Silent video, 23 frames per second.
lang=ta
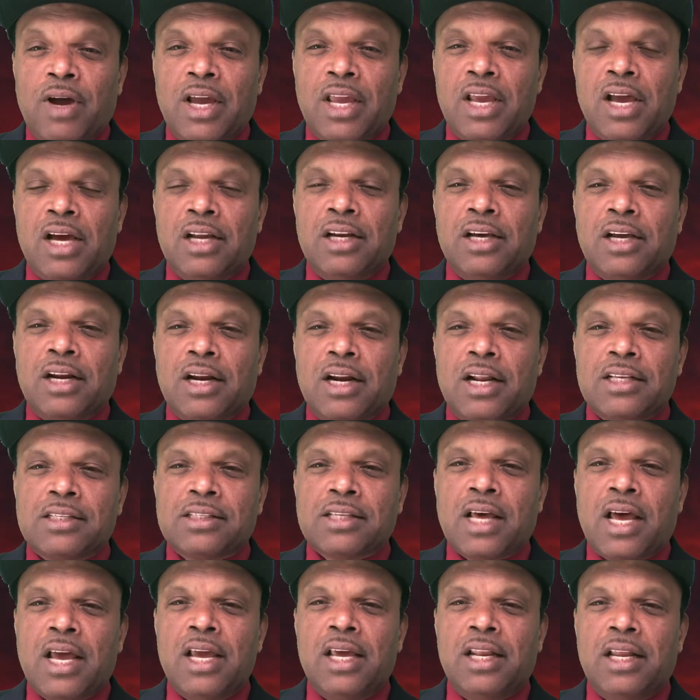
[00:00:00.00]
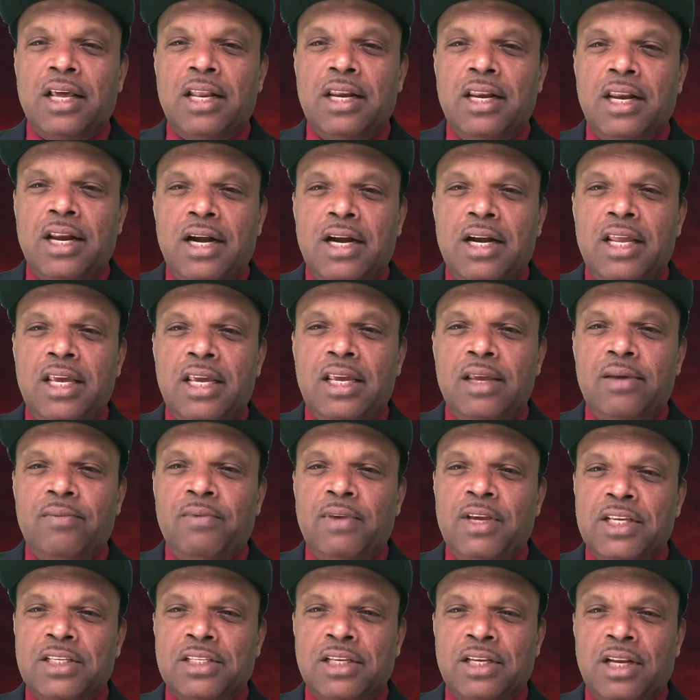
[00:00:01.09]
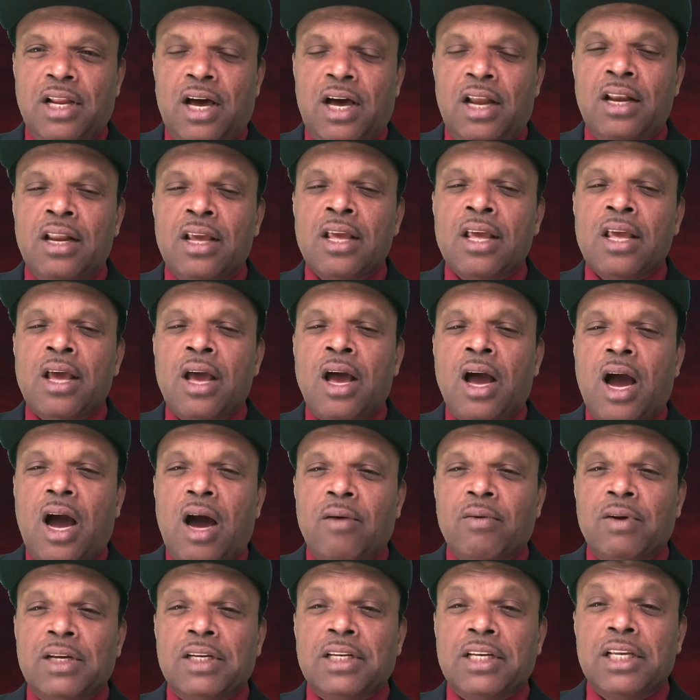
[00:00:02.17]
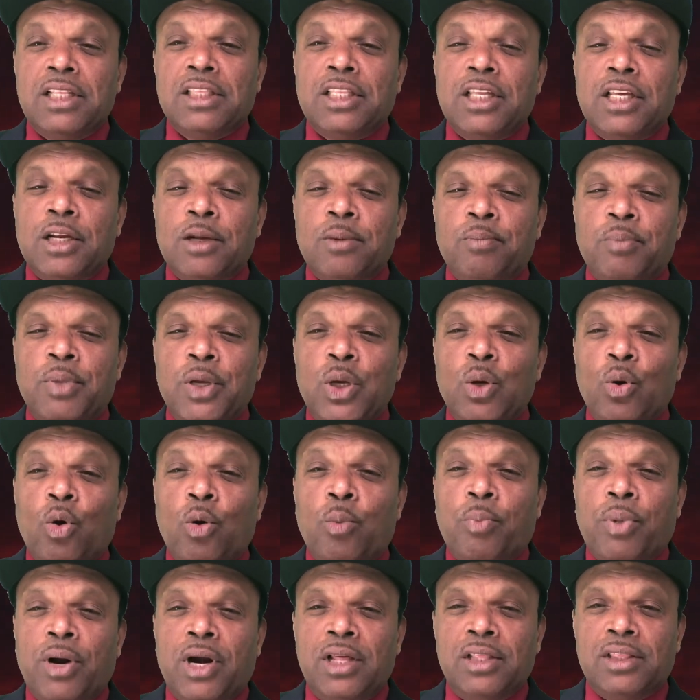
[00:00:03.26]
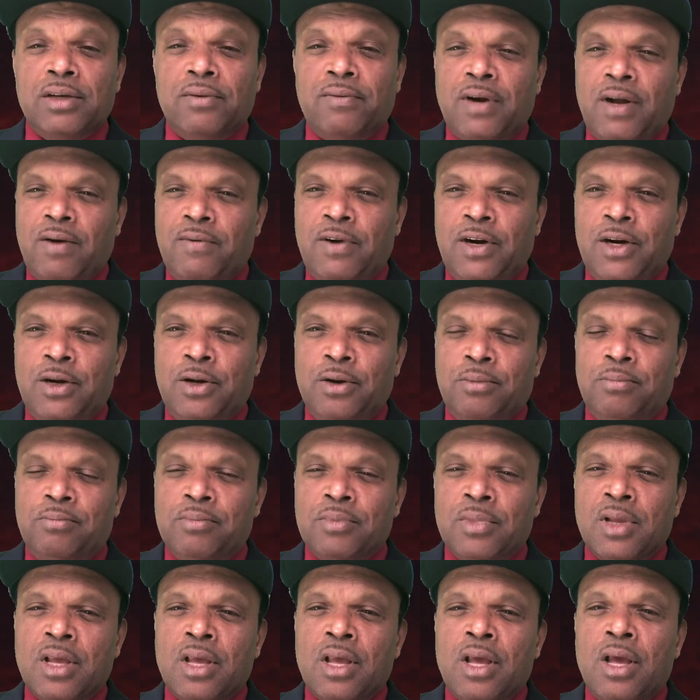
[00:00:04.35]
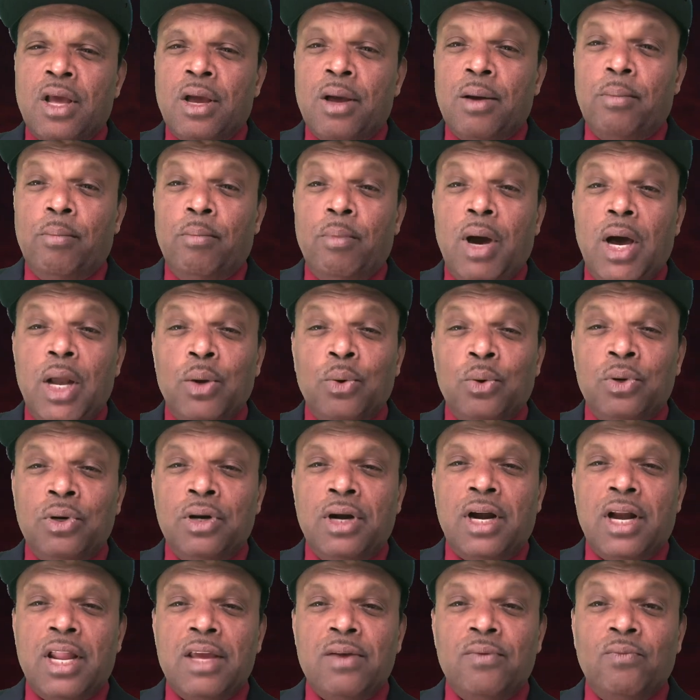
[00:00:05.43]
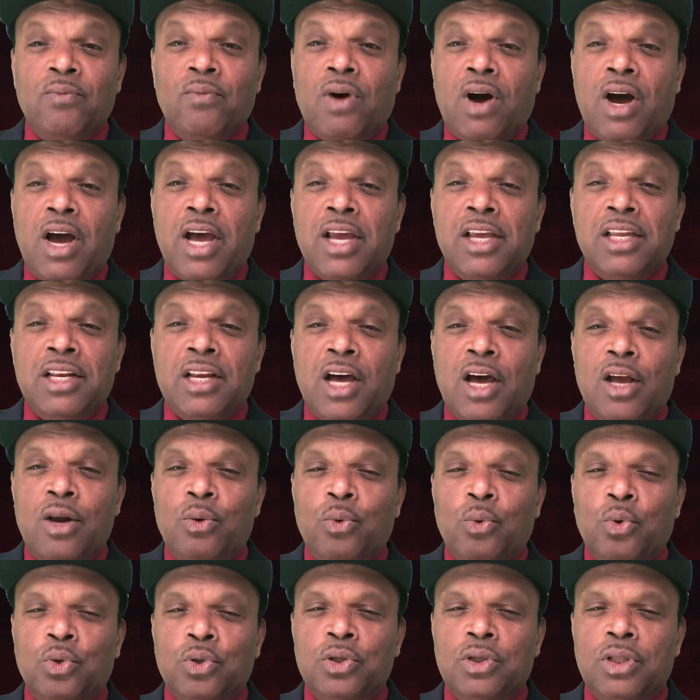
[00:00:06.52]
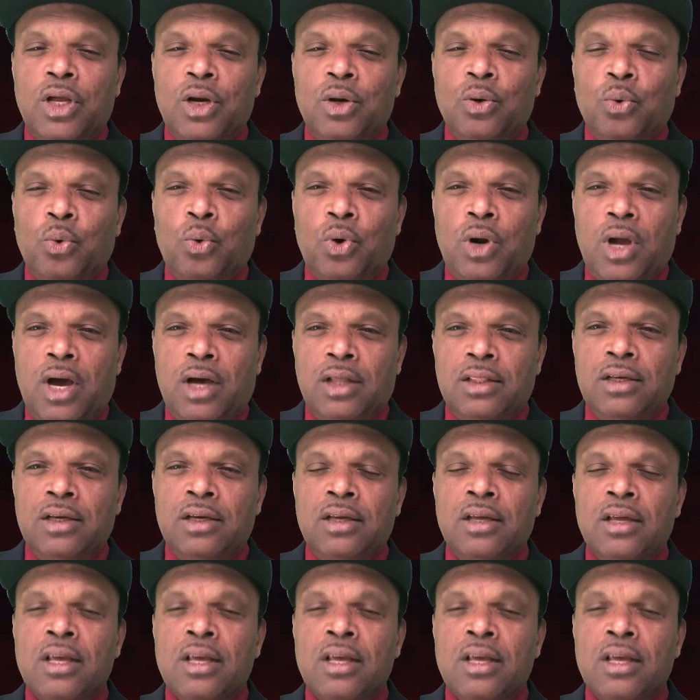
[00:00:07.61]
வகையான ரசாயன நெடி வீசினால் அவற்றை திருப்பி ஒப்படைத்து விட வேண்டும் பலூன்களை வாயினால் ஊதுதல் கூடாது